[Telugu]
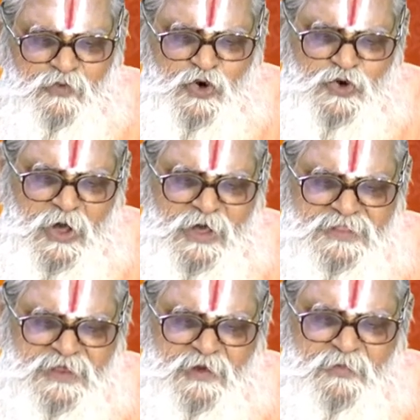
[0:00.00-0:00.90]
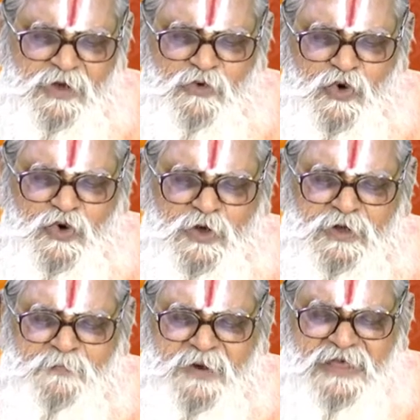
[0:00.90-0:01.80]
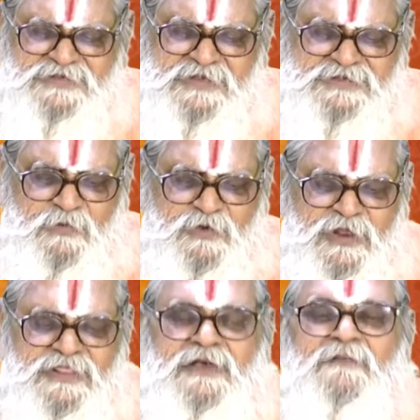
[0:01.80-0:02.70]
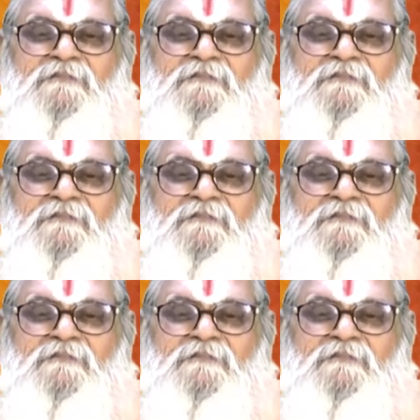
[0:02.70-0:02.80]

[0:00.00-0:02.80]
ఒక్కొక్క దినమునకు ఒక్కొక్క ప్రాశస్యం ఉన్నది